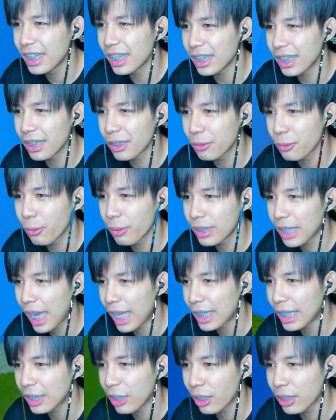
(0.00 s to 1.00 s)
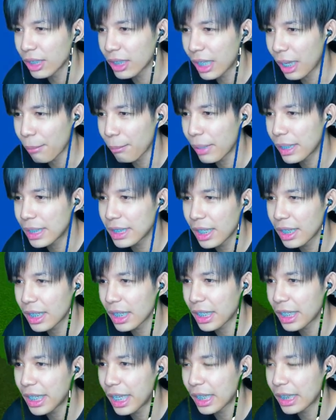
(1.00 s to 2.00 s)
นี้ทุกคนอย่าหาเล่นตอนดึกนะครับ ไม่เจอแต่
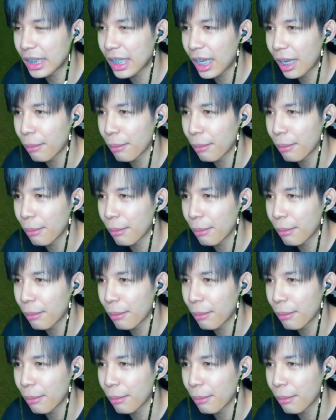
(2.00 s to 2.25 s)
เกียนนะครับ